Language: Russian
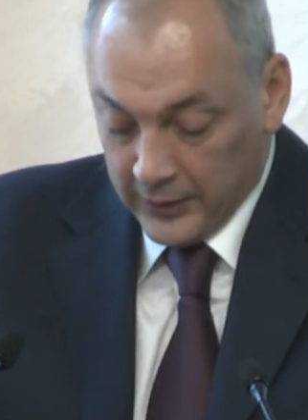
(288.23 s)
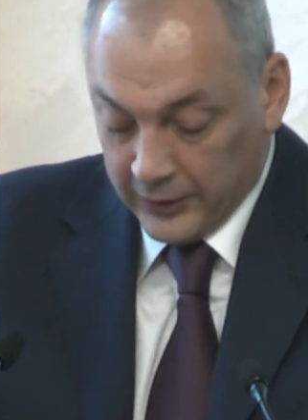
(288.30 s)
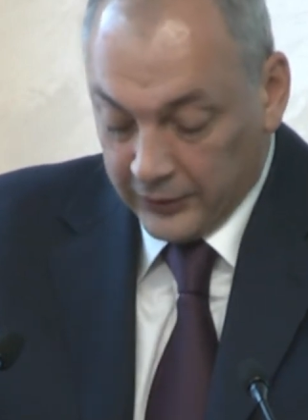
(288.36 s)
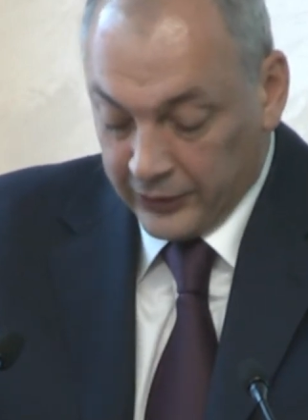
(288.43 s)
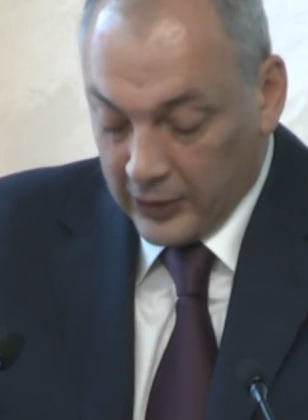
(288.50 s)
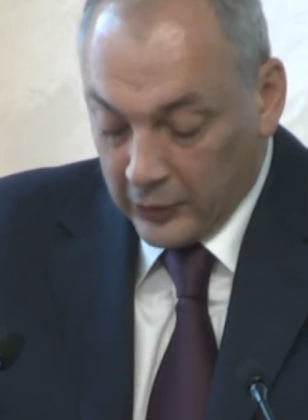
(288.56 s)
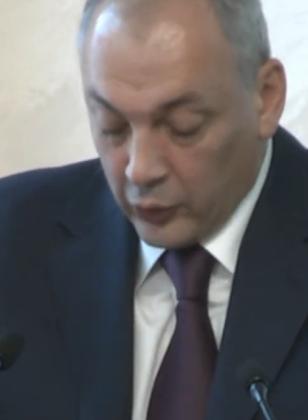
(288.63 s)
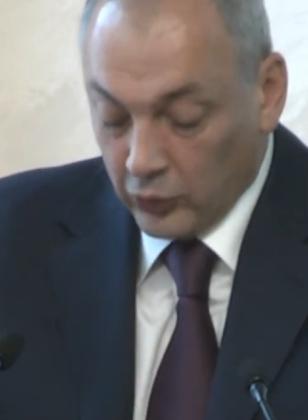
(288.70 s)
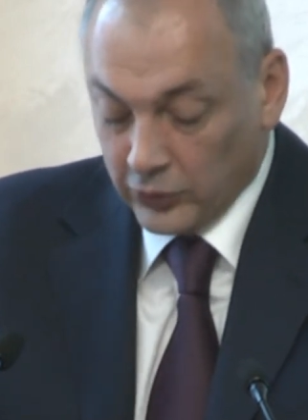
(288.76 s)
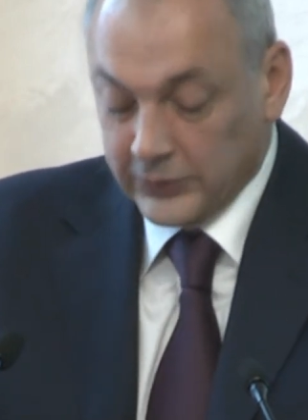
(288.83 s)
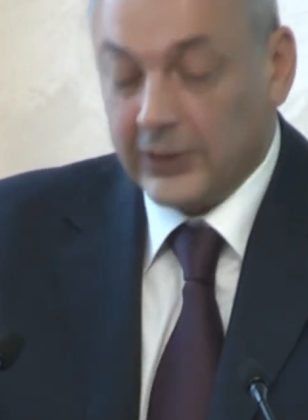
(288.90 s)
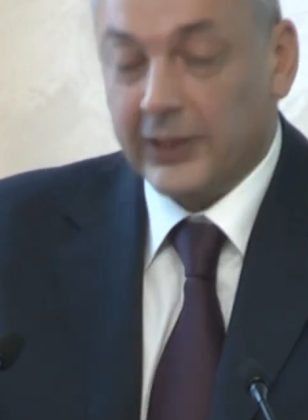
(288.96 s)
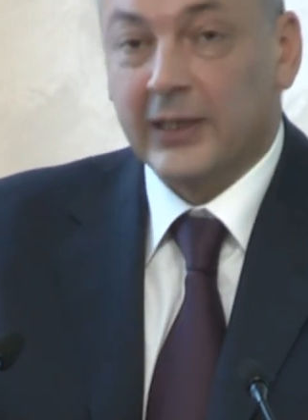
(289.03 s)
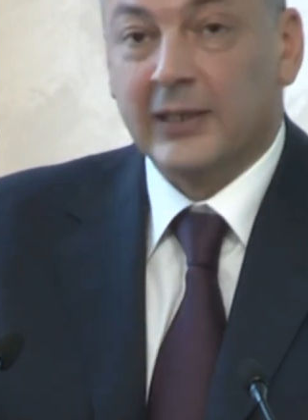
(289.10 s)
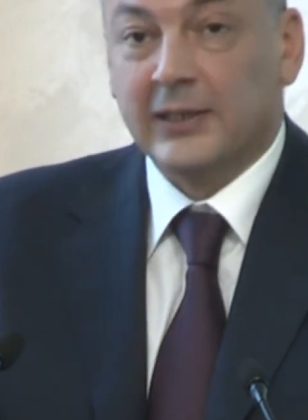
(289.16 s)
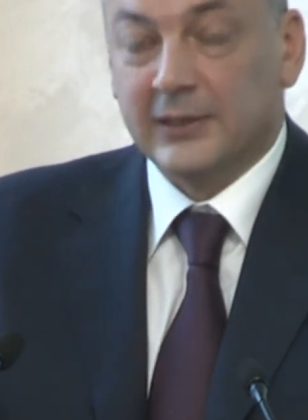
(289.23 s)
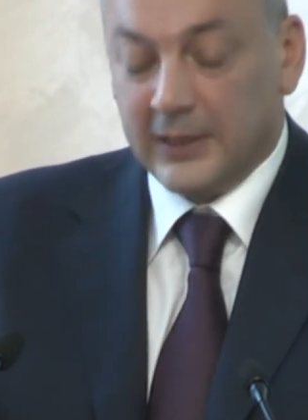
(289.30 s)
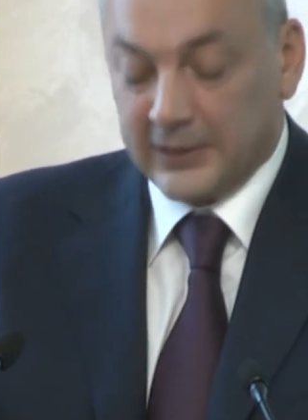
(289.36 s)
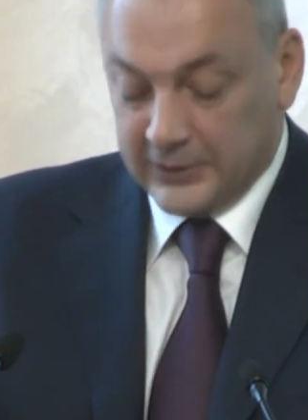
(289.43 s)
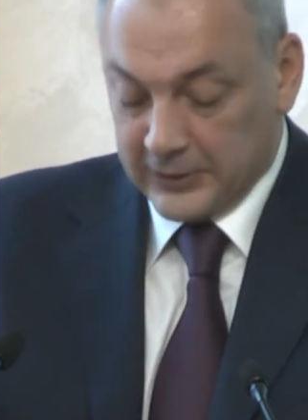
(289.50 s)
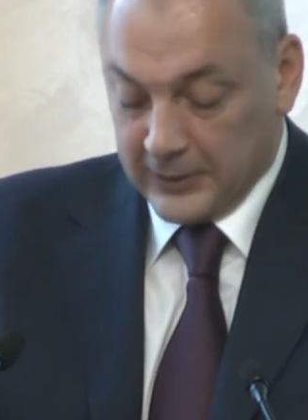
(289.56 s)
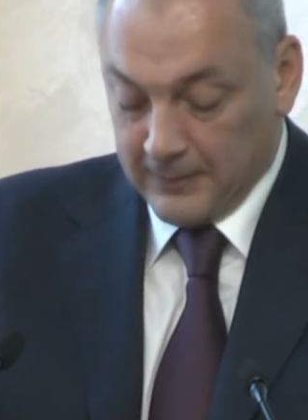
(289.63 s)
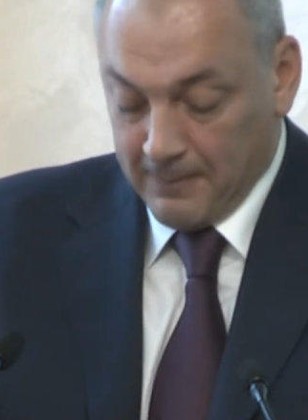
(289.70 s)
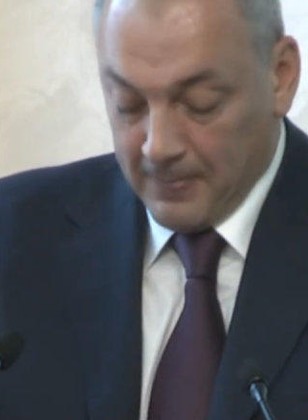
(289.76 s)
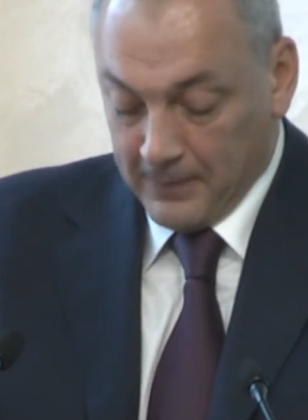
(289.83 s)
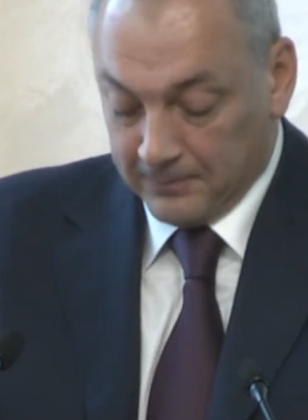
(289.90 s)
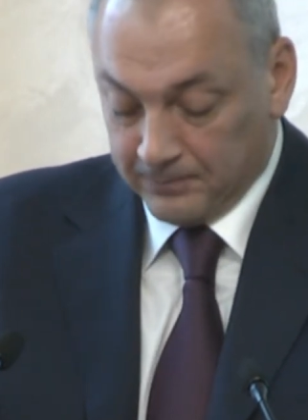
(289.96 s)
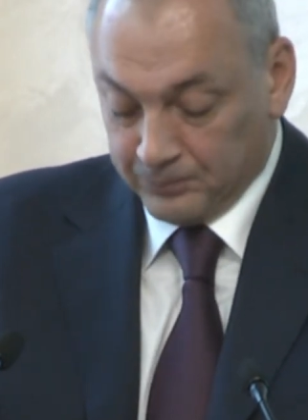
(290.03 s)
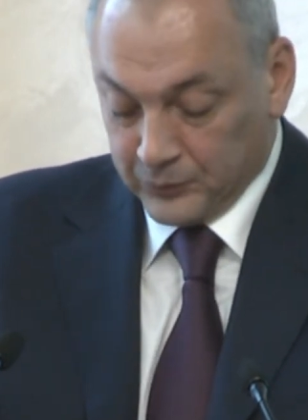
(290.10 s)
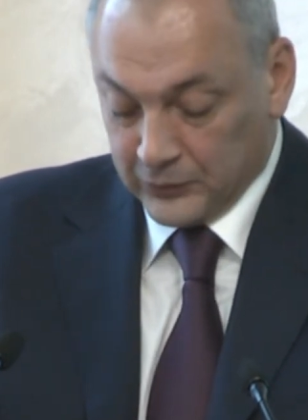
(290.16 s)
религиозные организации,
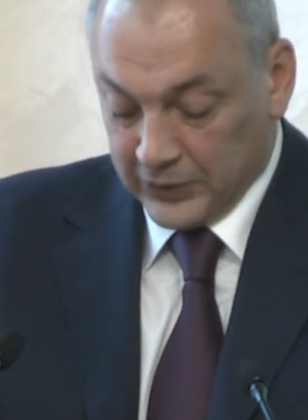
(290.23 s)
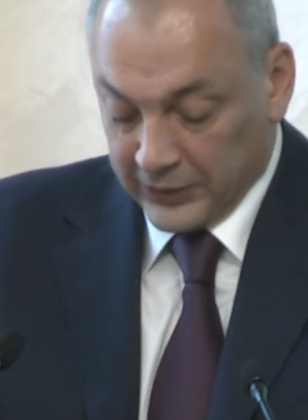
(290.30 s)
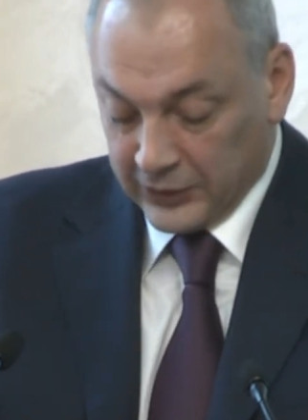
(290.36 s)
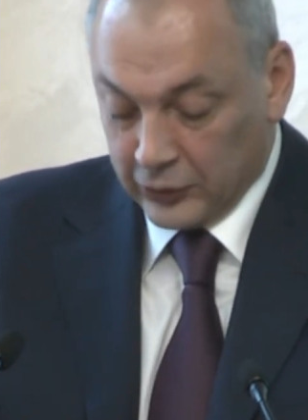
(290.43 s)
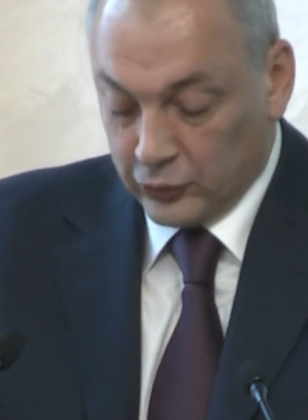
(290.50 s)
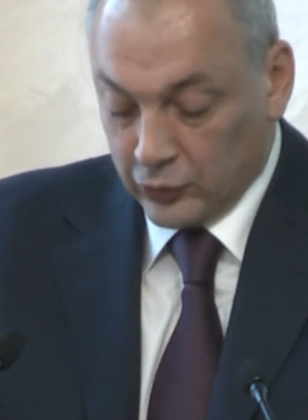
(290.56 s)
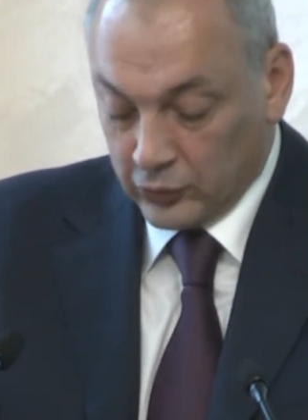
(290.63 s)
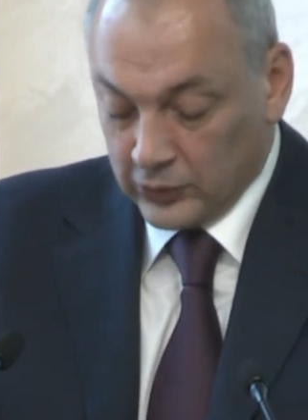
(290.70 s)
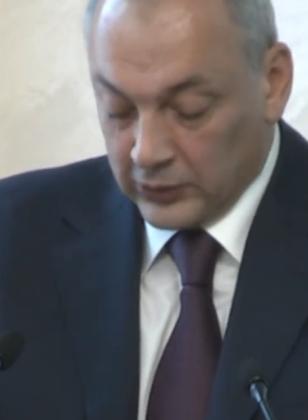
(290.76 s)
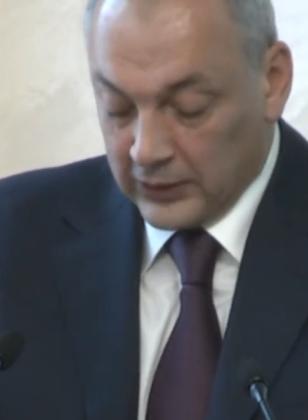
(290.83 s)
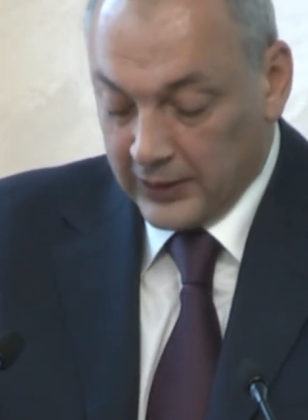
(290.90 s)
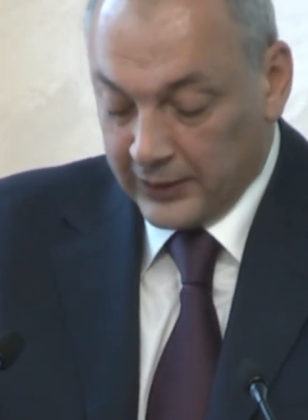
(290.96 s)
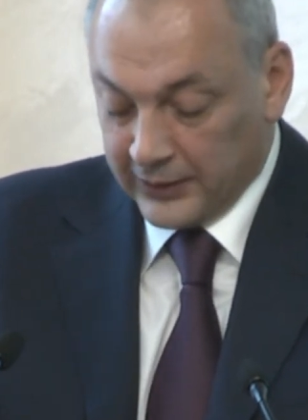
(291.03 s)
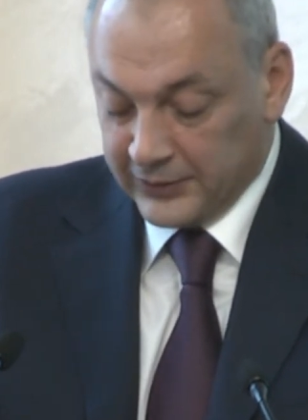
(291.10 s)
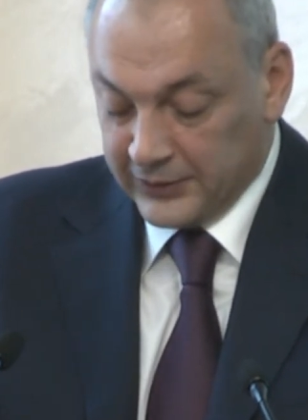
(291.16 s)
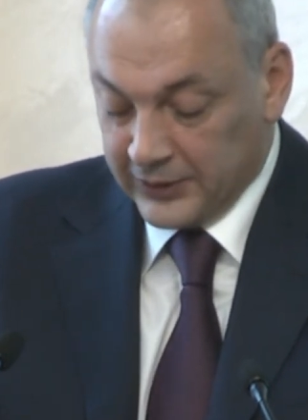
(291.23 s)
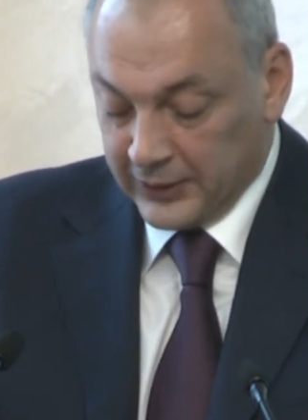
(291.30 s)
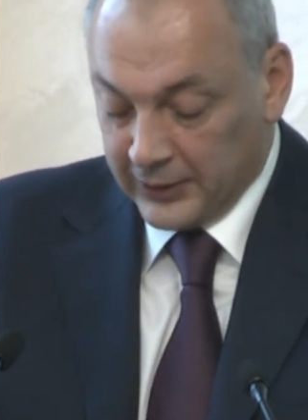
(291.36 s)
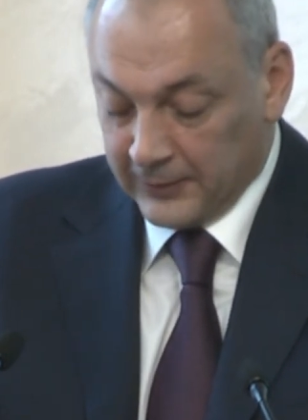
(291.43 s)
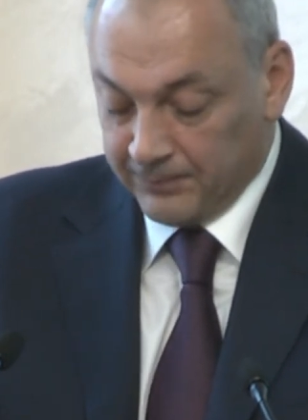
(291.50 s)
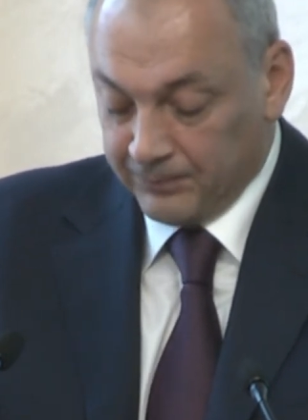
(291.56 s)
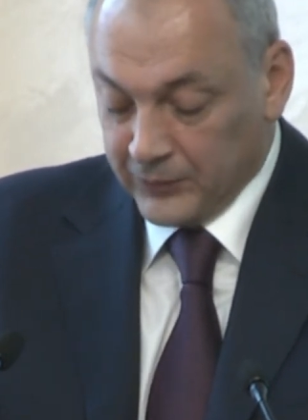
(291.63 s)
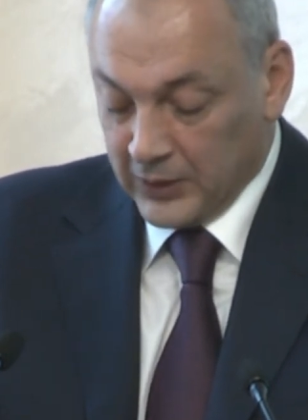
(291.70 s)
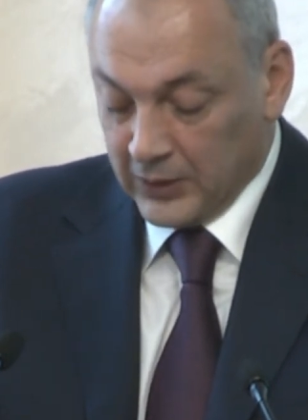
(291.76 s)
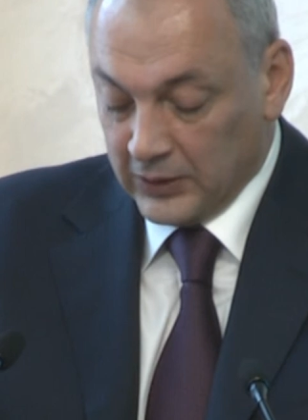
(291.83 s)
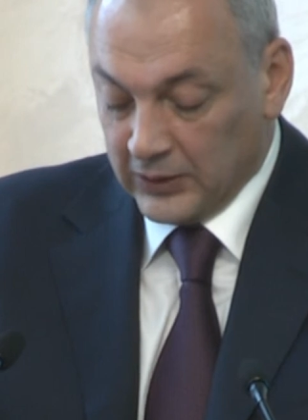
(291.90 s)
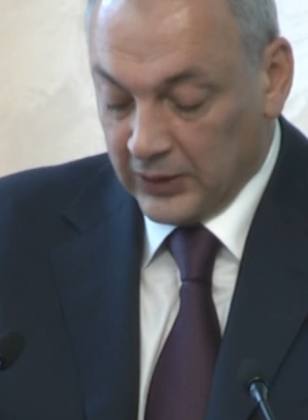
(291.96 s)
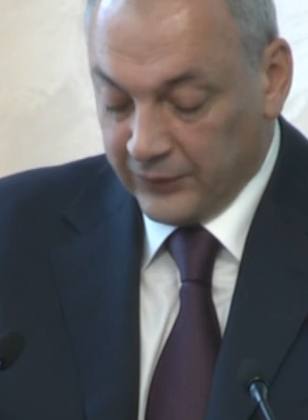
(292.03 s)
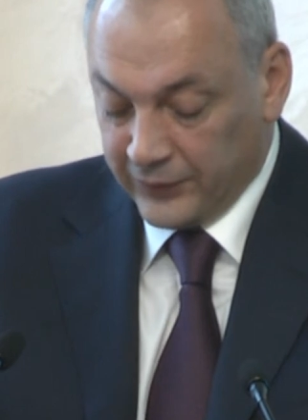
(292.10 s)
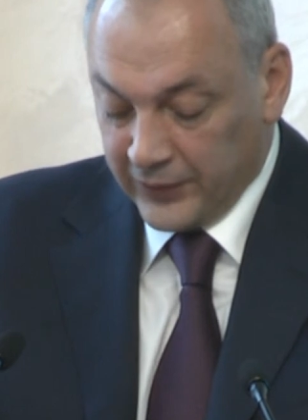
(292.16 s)
традиционные для России –
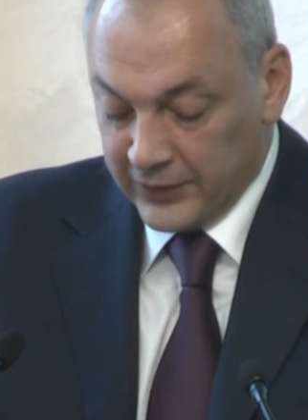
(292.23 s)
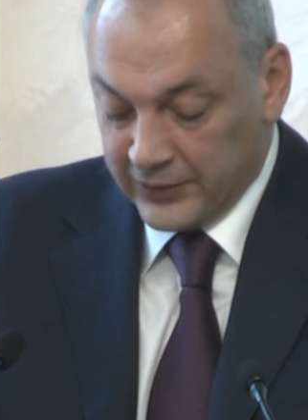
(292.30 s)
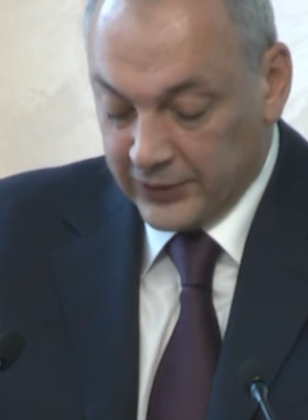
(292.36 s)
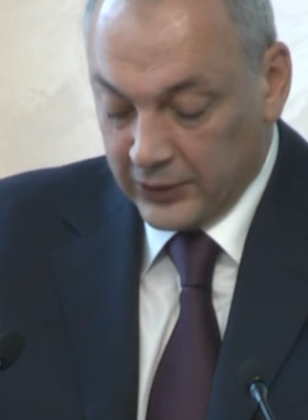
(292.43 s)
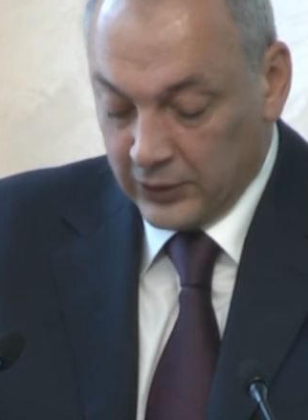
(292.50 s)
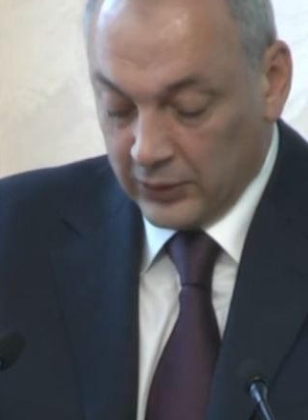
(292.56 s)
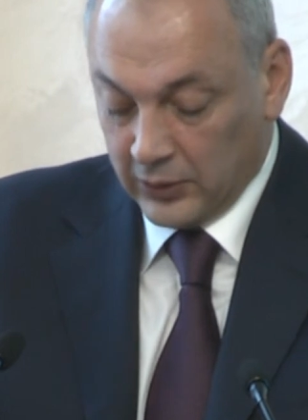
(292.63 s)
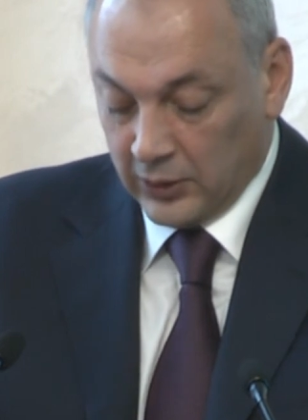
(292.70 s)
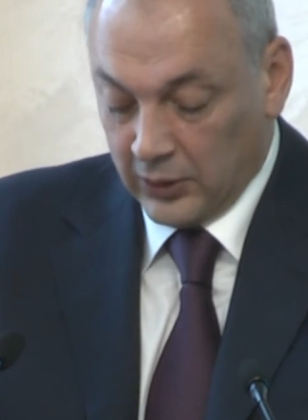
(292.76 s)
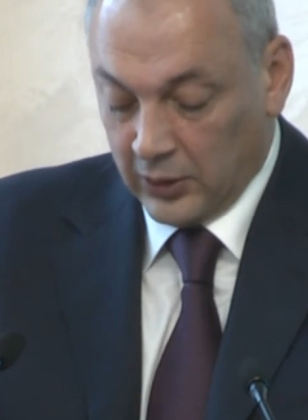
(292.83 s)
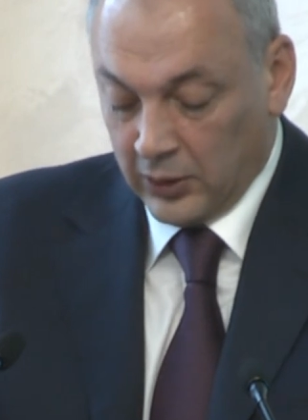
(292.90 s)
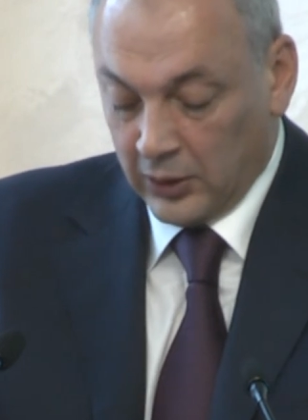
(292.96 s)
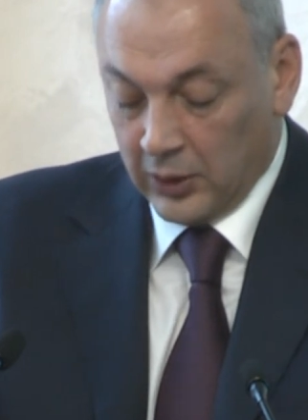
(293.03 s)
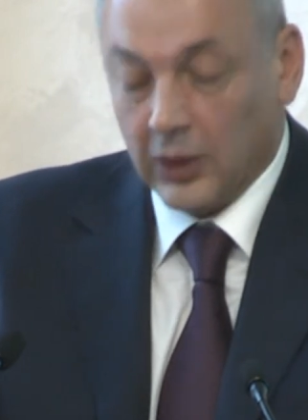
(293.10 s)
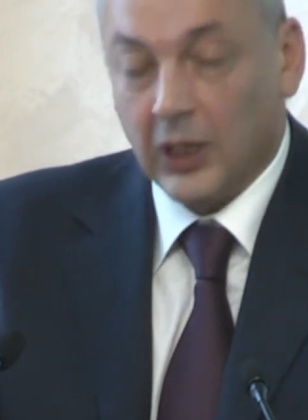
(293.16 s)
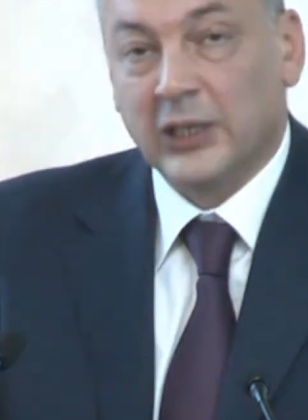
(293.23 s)
Конфессии э,